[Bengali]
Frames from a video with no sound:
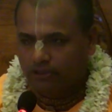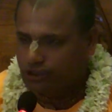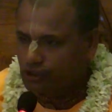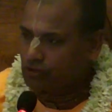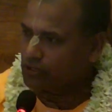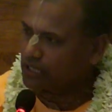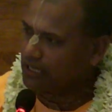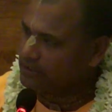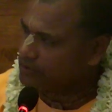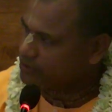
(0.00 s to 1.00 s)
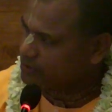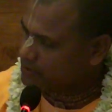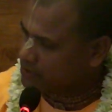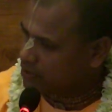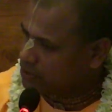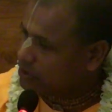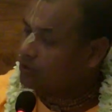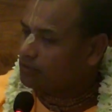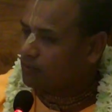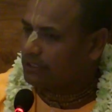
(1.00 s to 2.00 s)
চিরতরে এই
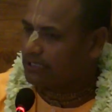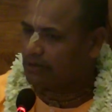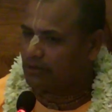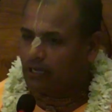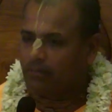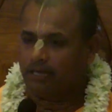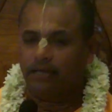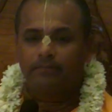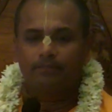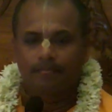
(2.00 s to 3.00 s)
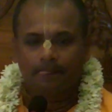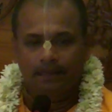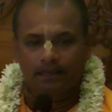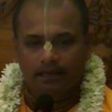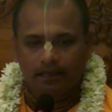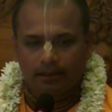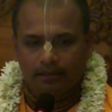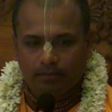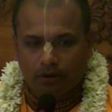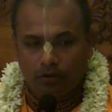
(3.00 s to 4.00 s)
জলজগত পরিত্যাগ করে আমরা
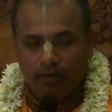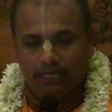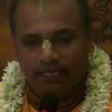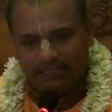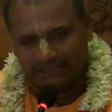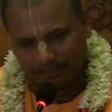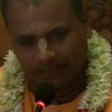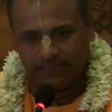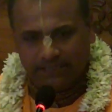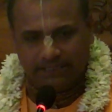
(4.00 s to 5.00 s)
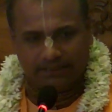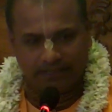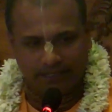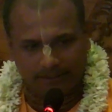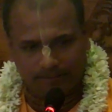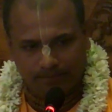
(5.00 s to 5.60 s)
ভগবানের কাছে ফিরে যেতে পারি